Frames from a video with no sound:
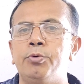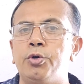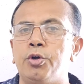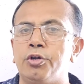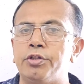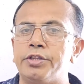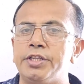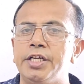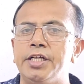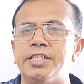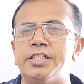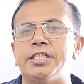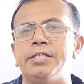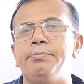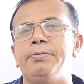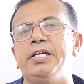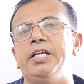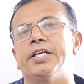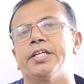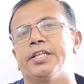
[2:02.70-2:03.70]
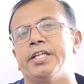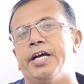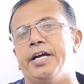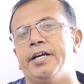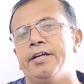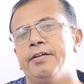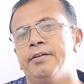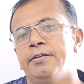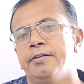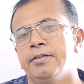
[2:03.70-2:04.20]
मोण सी भी लिखता
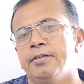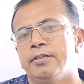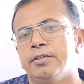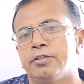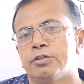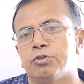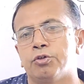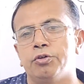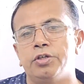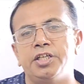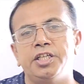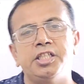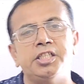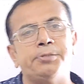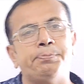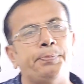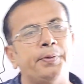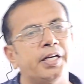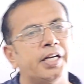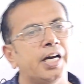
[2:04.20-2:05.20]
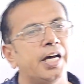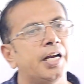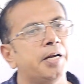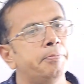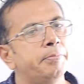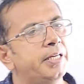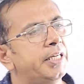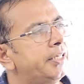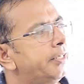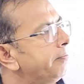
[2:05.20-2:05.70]
है तो इस प्रकार
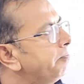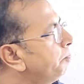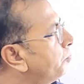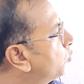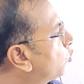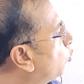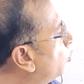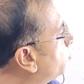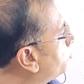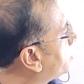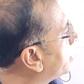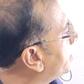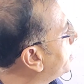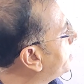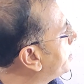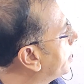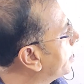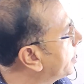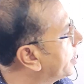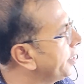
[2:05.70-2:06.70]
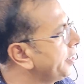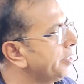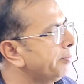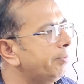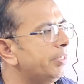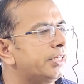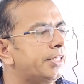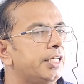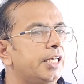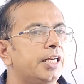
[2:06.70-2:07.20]
हमें खूब सारी जानकारियां
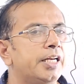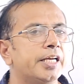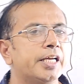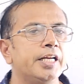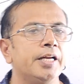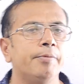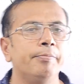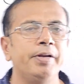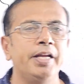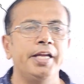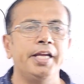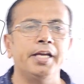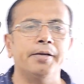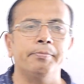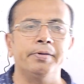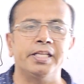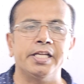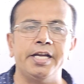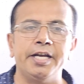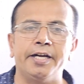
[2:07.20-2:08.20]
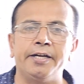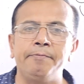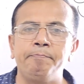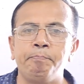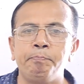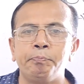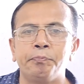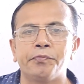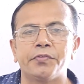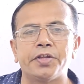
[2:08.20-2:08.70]
मिलती है लेकिन हमने एक बताया
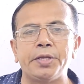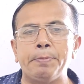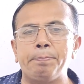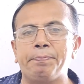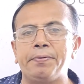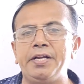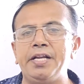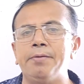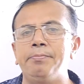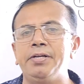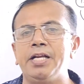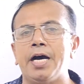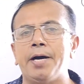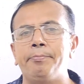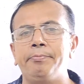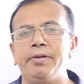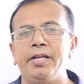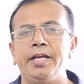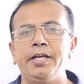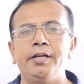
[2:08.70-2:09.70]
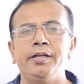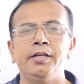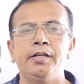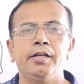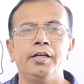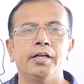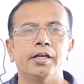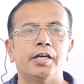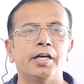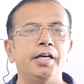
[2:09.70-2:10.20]
कि पदम नाम ने
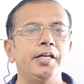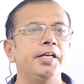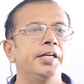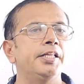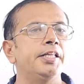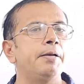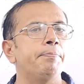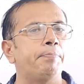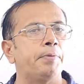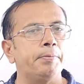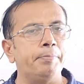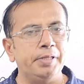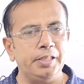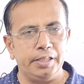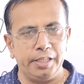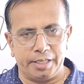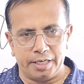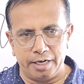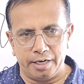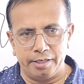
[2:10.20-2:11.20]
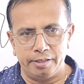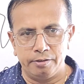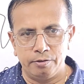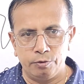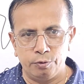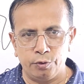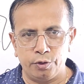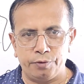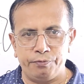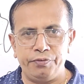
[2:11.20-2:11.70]
कानरदे प्रबंध लिखा
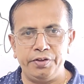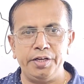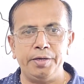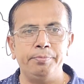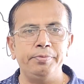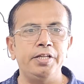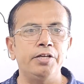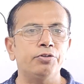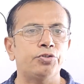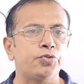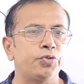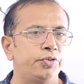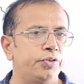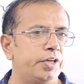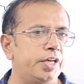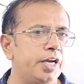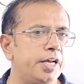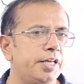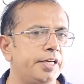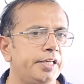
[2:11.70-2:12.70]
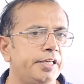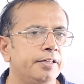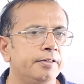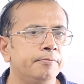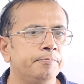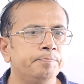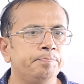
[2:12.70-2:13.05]
और वीरमदेव सोनगरारी